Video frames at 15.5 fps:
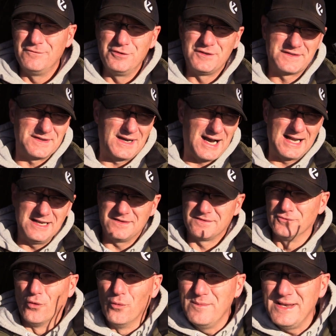wird es alles
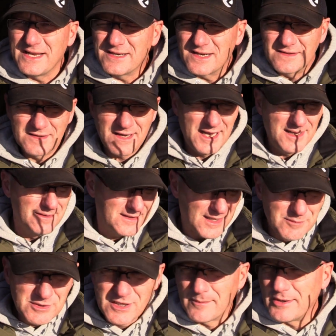ein Umlenker sein.
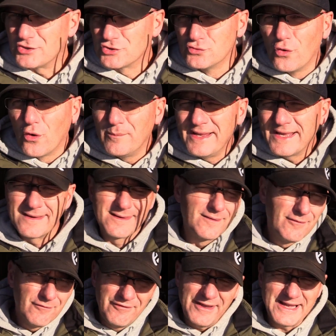Damit kann man Schnur umlenken.
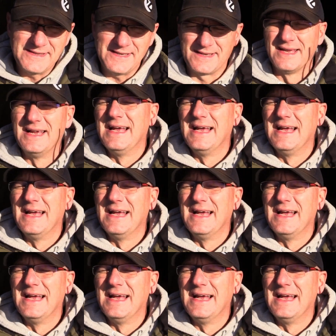Fertig.